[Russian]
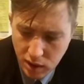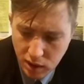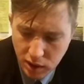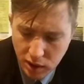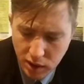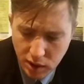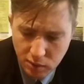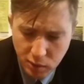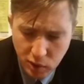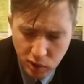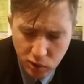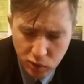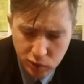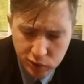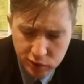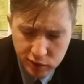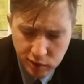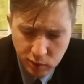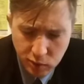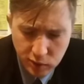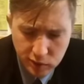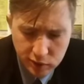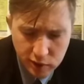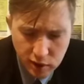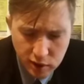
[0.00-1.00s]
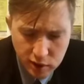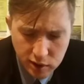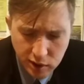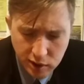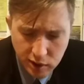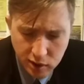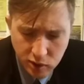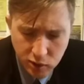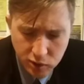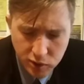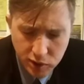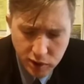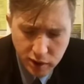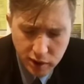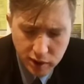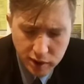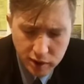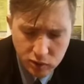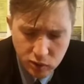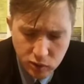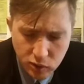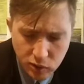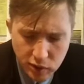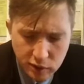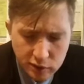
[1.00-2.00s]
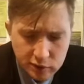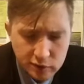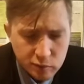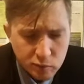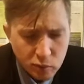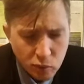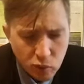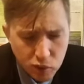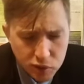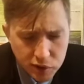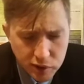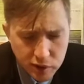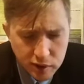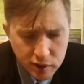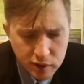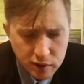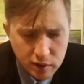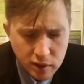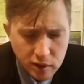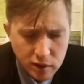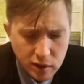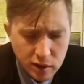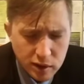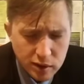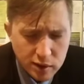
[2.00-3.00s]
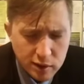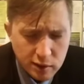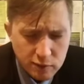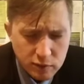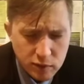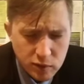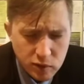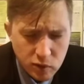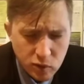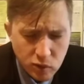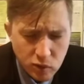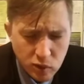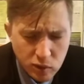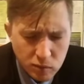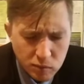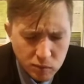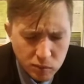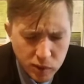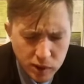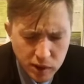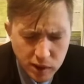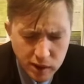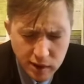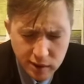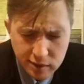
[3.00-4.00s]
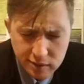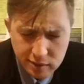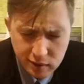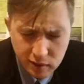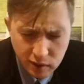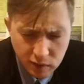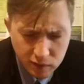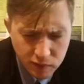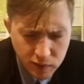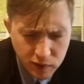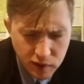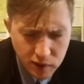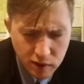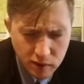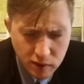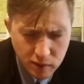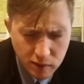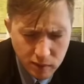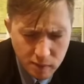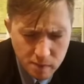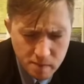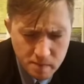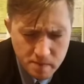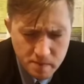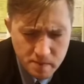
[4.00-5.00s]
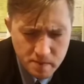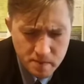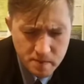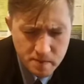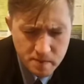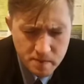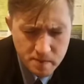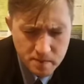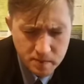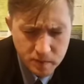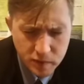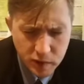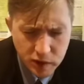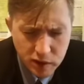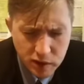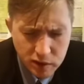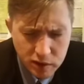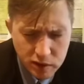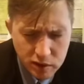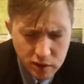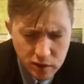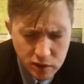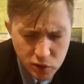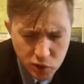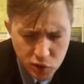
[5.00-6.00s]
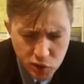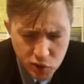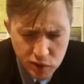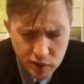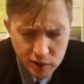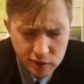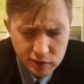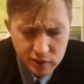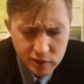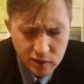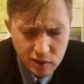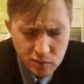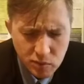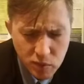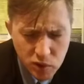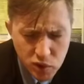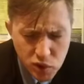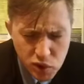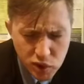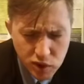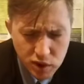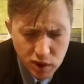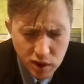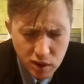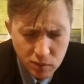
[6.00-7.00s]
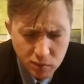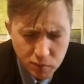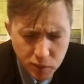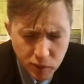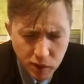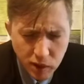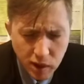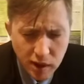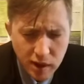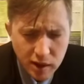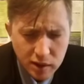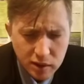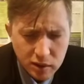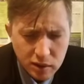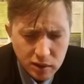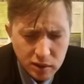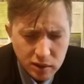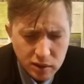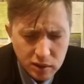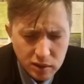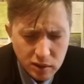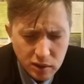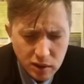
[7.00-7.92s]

я молюсь Тебе за этих людей, которые смотрят это видео. Благослови их жизни, мечты, планы.